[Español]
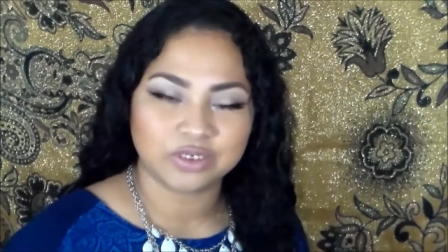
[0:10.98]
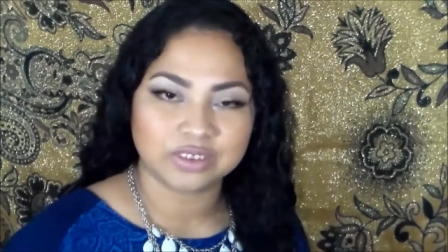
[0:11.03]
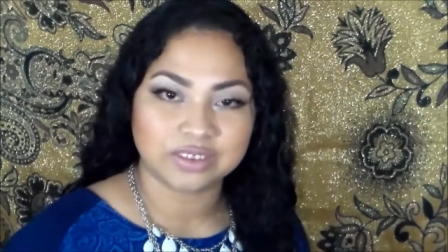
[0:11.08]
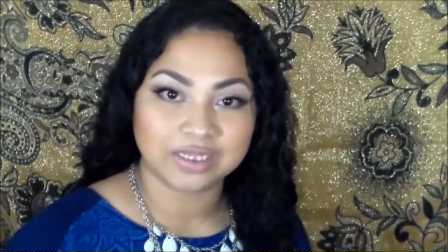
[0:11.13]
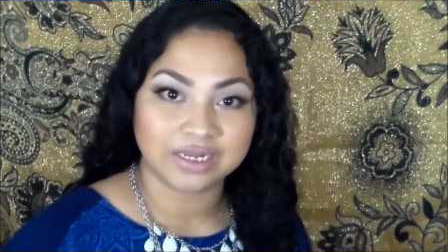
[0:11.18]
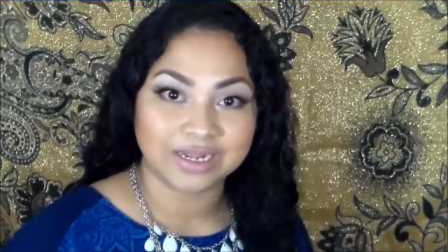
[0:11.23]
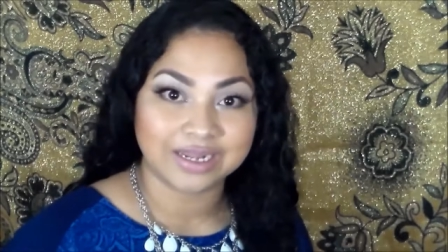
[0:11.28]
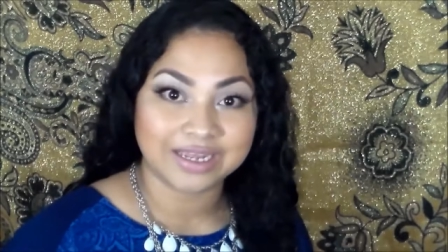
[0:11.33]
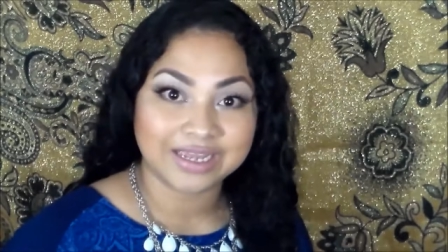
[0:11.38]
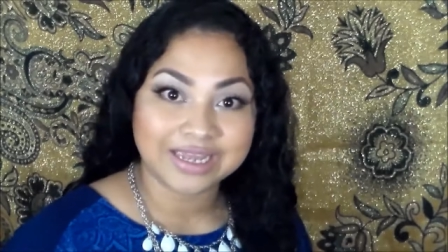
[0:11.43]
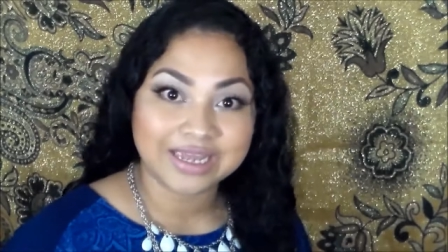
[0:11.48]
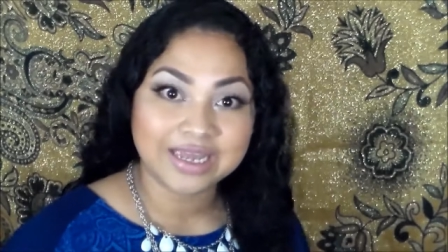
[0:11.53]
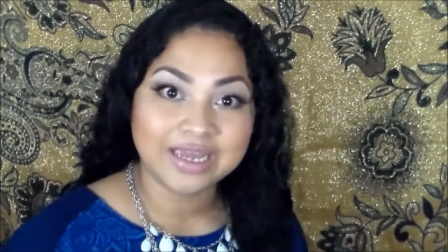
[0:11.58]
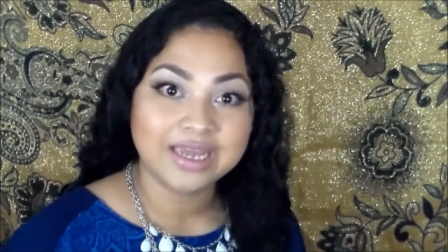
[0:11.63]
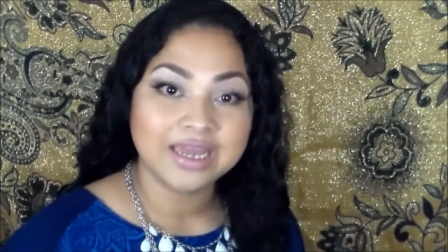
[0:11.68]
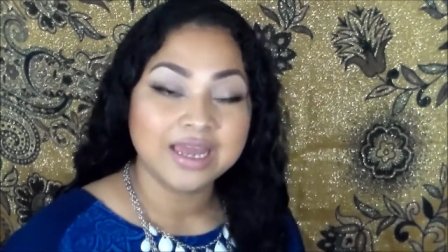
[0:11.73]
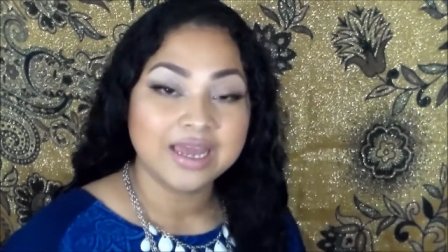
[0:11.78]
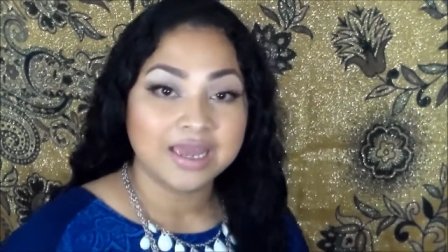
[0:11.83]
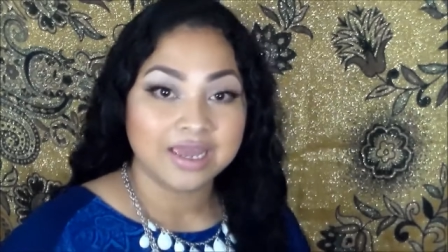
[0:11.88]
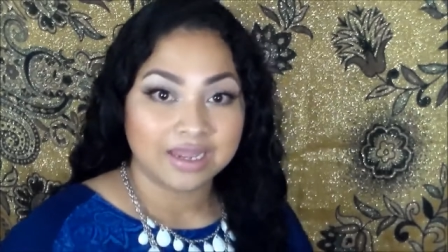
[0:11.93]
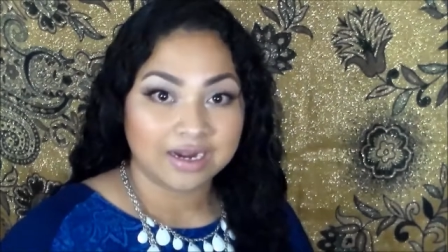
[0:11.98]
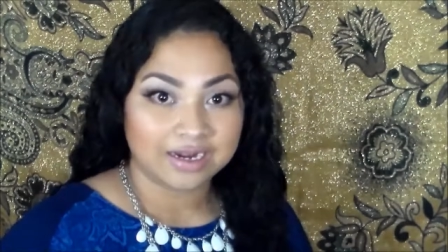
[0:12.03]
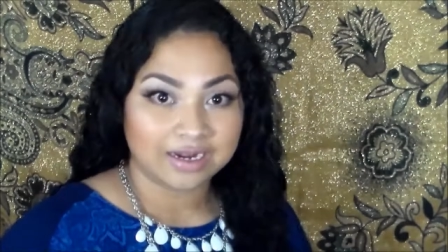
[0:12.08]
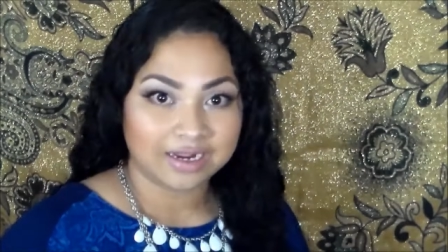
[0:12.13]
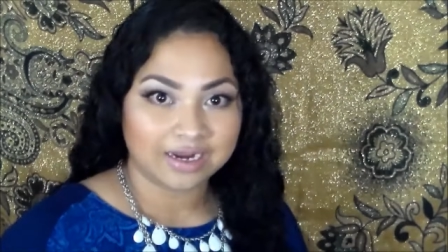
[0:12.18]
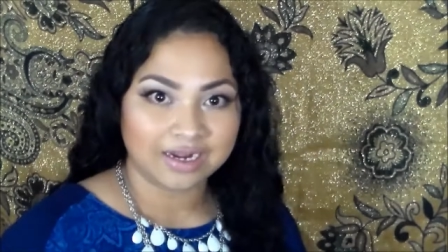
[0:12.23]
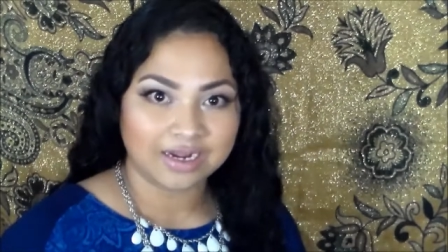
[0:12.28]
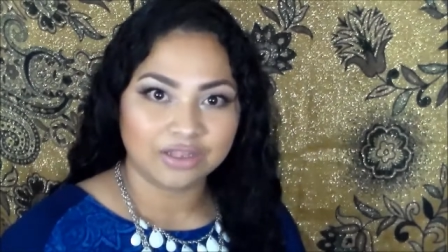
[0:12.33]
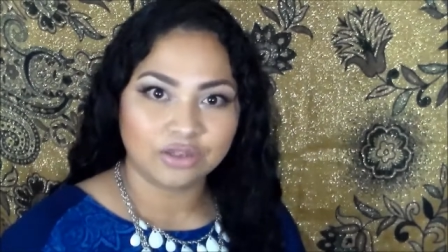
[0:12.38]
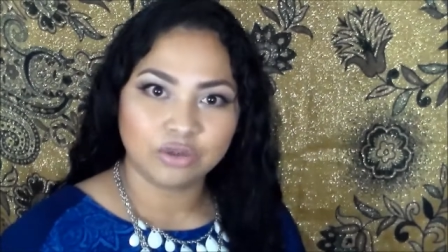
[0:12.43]
por estar aquí,
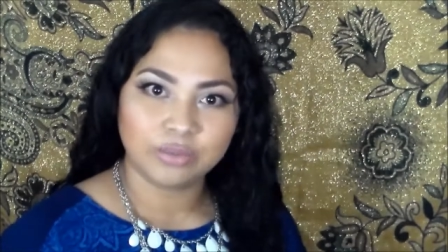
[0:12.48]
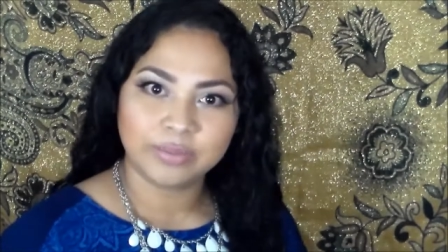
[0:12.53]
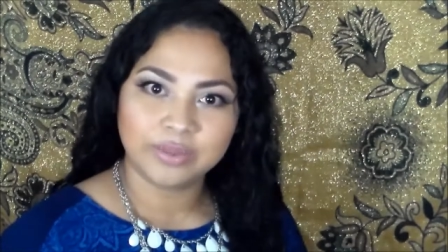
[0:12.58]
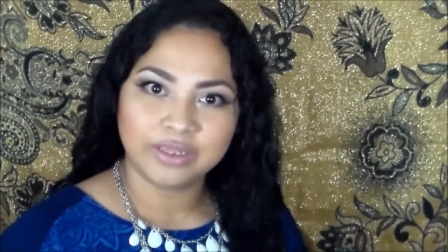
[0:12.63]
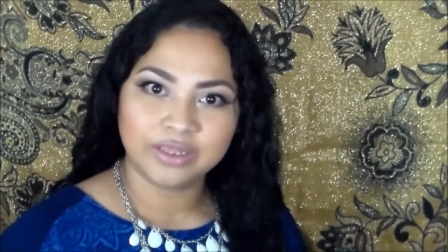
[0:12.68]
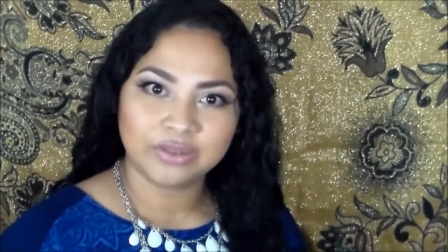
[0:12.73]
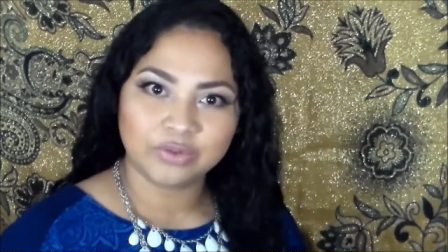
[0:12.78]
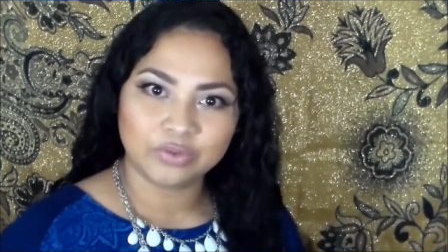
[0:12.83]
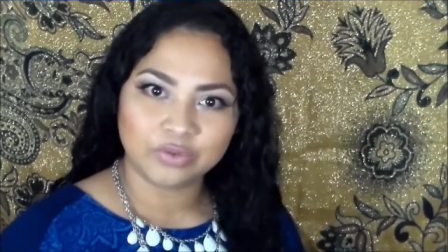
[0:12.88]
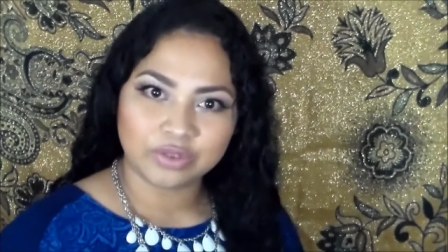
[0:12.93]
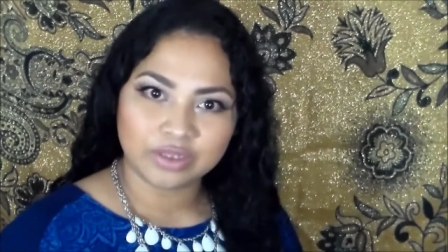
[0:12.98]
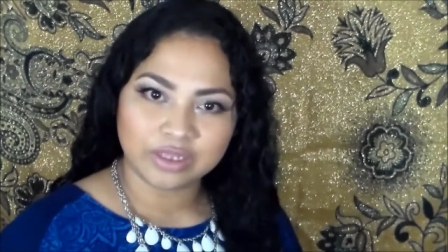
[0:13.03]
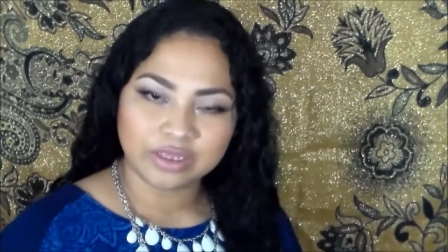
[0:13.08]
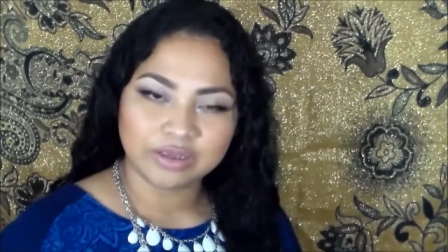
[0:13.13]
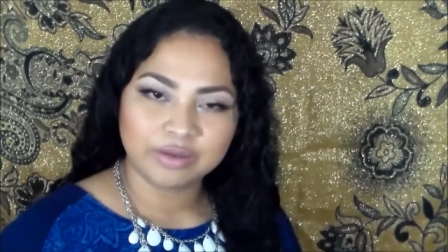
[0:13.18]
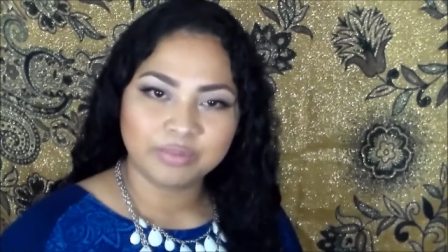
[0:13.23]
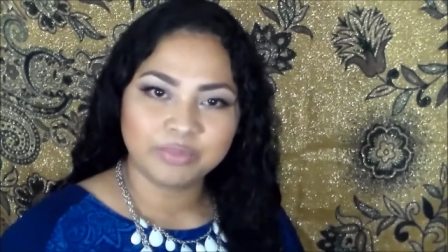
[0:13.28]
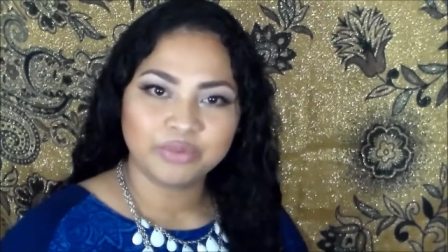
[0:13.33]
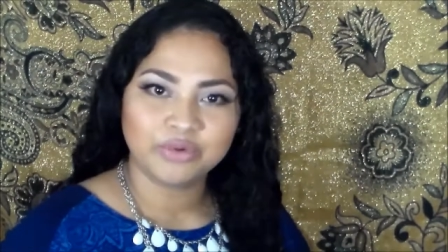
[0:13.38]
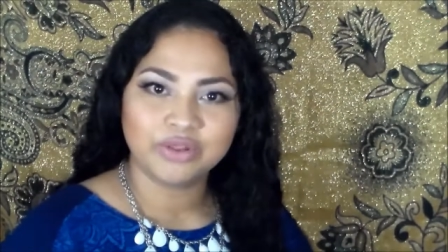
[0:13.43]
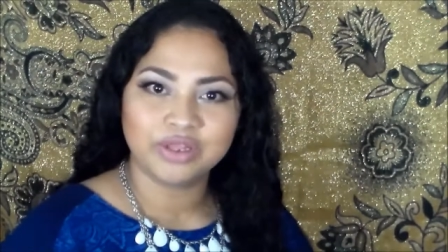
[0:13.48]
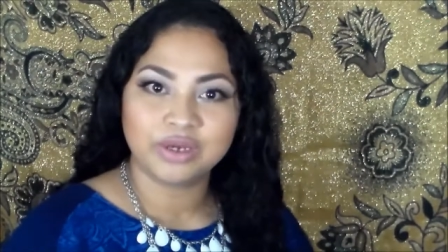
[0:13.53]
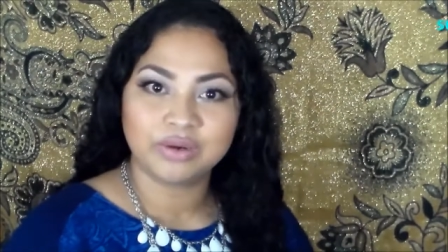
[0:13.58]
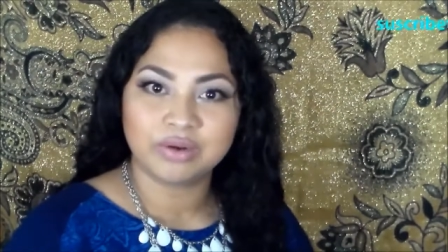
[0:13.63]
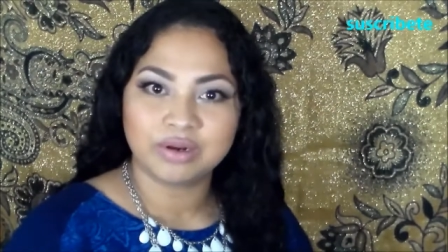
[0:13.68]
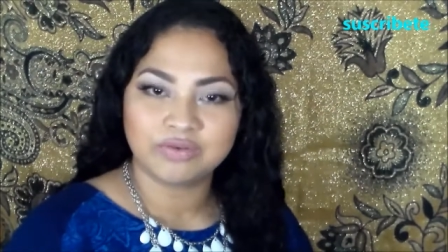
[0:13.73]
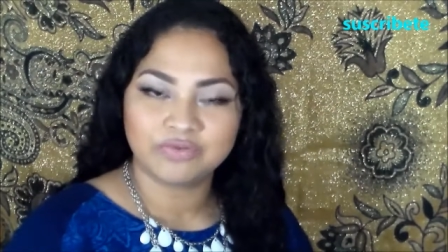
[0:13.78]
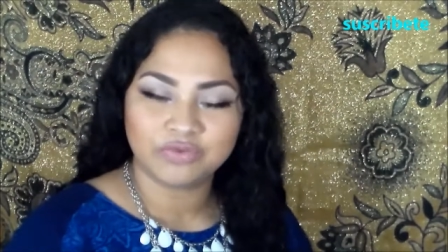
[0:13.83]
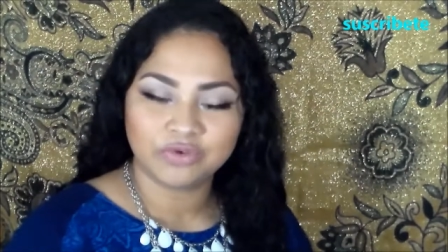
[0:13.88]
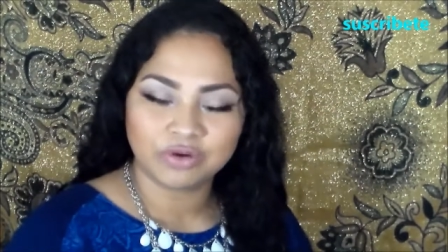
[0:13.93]
regalándome de tu tiempo, de
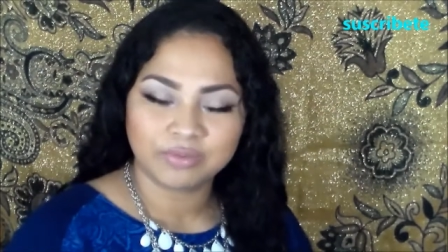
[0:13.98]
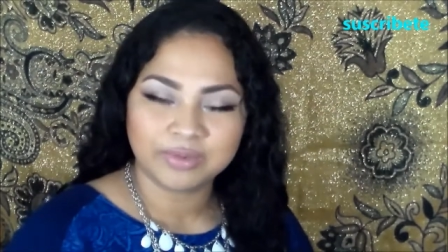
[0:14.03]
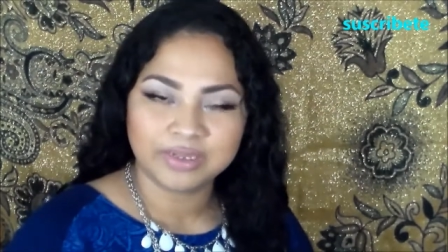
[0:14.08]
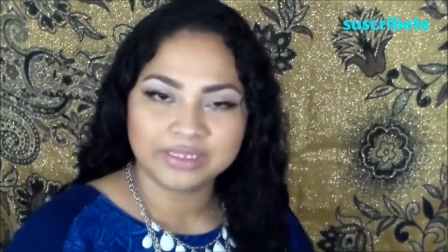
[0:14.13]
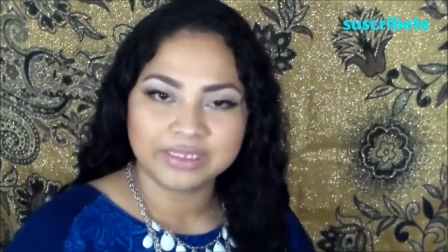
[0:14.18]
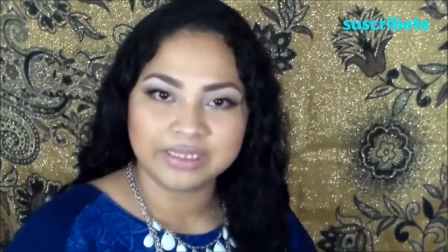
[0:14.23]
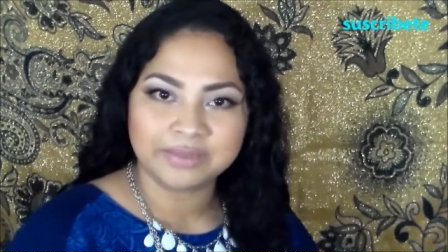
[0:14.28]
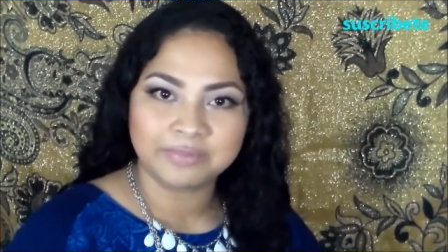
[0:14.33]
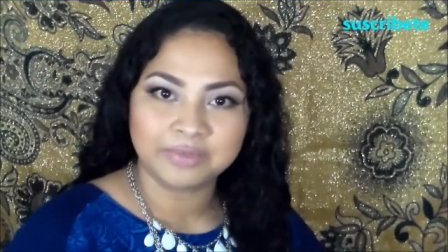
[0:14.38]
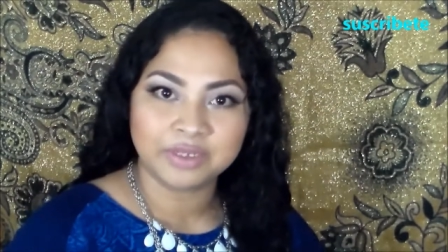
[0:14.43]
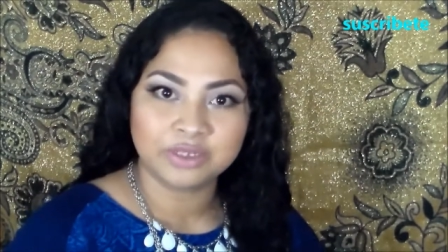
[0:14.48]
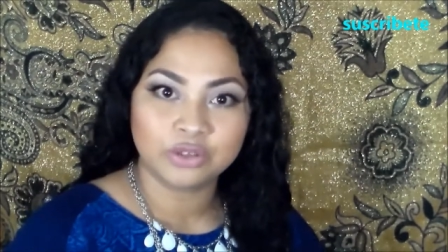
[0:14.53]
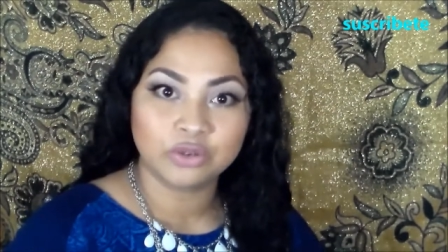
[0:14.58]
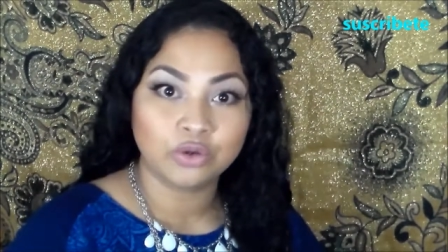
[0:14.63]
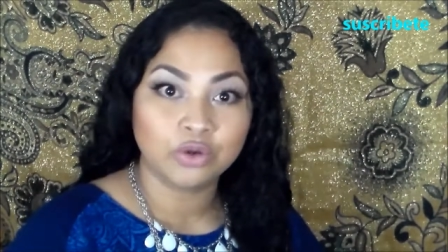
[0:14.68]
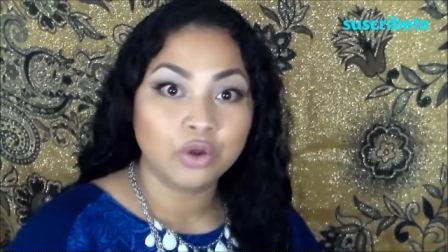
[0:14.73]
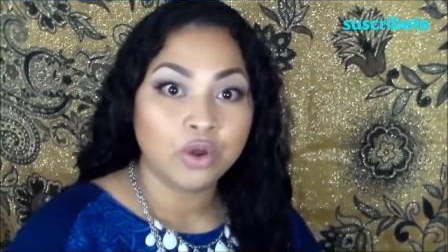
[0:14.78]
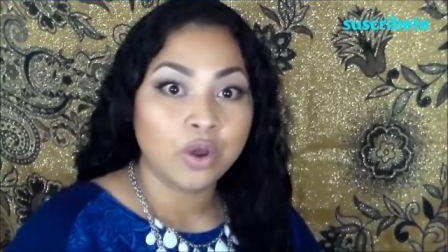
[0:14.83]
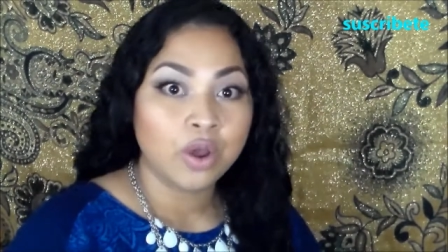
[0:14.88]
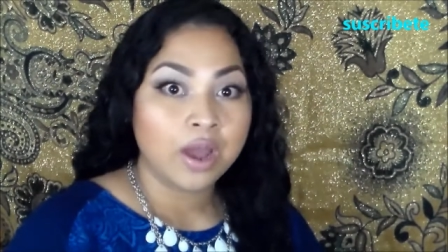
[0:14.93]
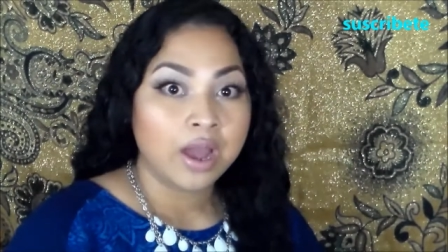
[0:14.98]
igual forma te invito